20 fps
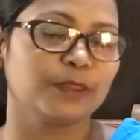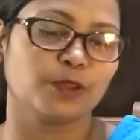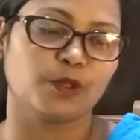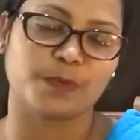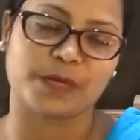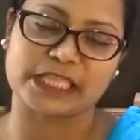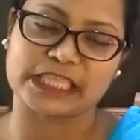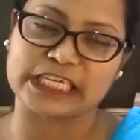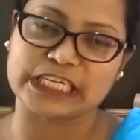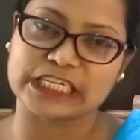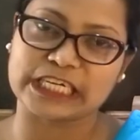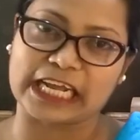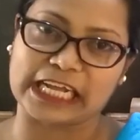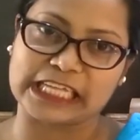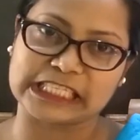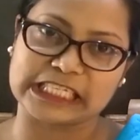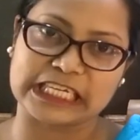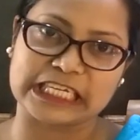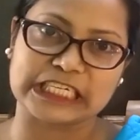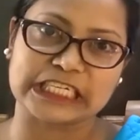তোমাদের
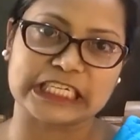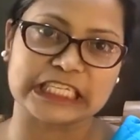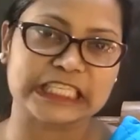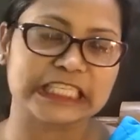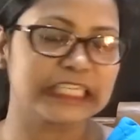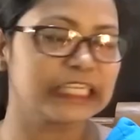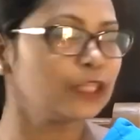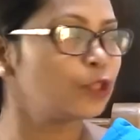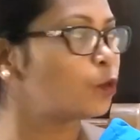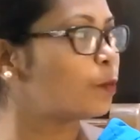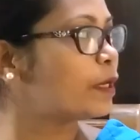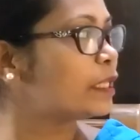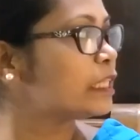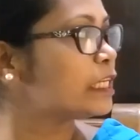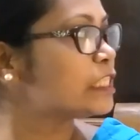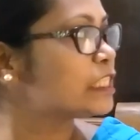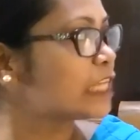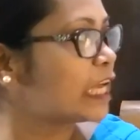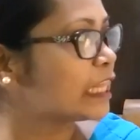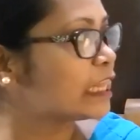কাছে এসেছি
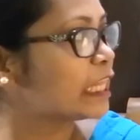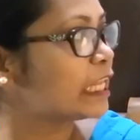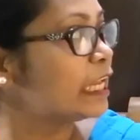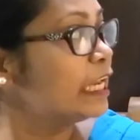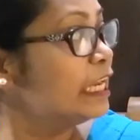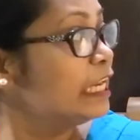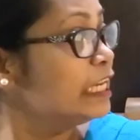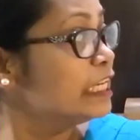তোমাদের সাথে